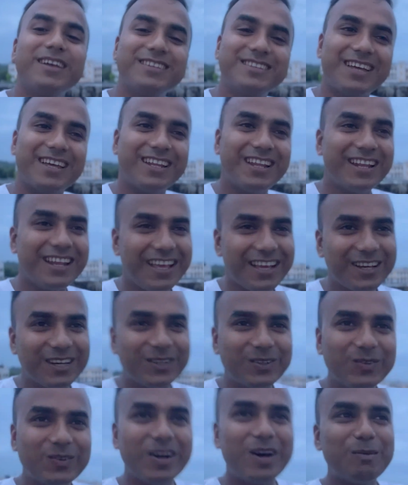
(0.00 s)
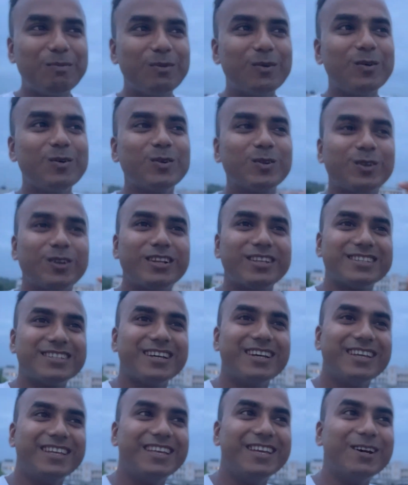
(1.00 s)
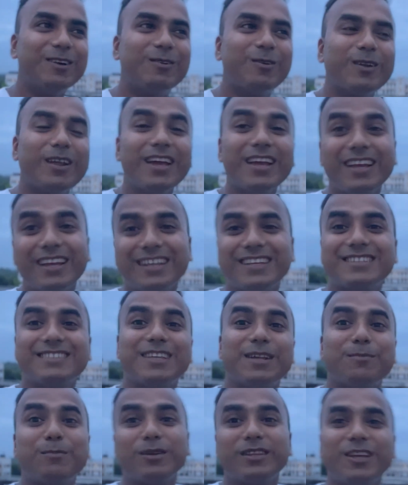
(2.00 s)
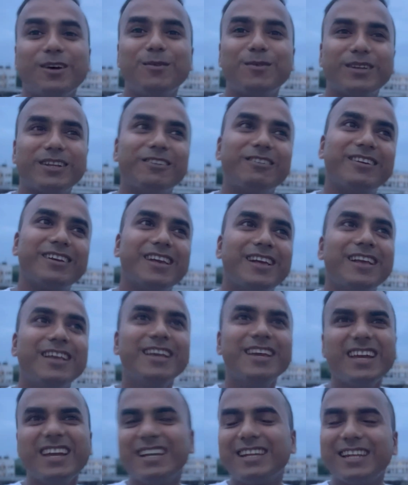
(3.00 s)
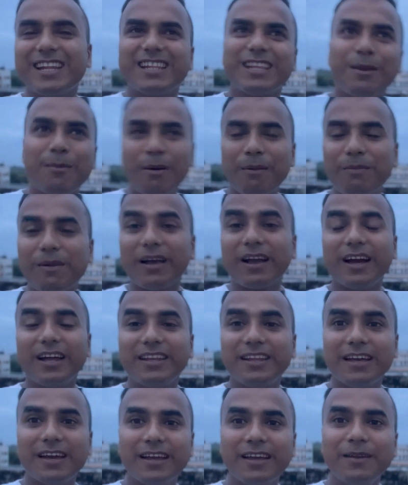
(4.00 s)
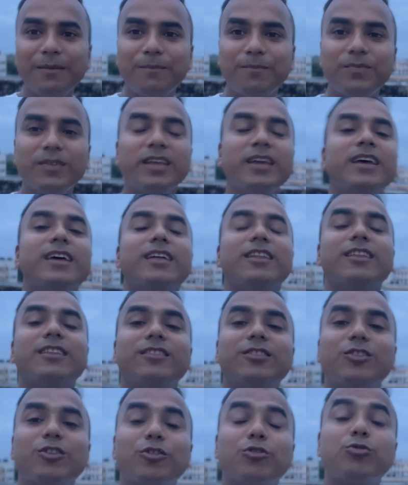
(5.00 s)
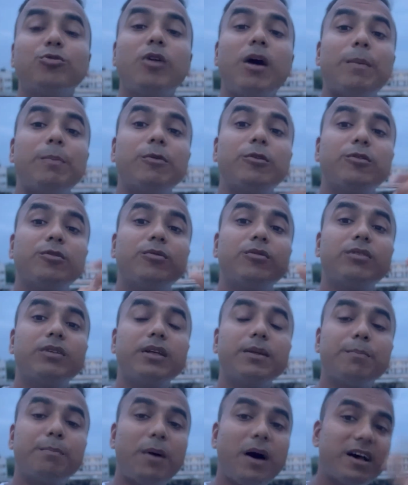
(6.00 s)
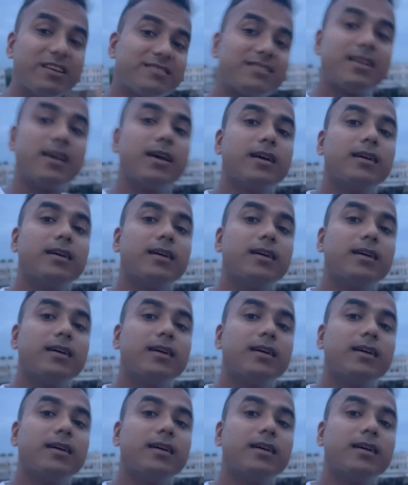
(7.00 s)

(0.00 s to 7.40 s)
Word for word: ज़्यादा नहीं करूँगा आप लोगों को थोड़ा सा ये हो रहा है सर बताओ बताओ इतना टाइम तो आप लगा दिया है दोस्तों आप लोगों को फर्स्ट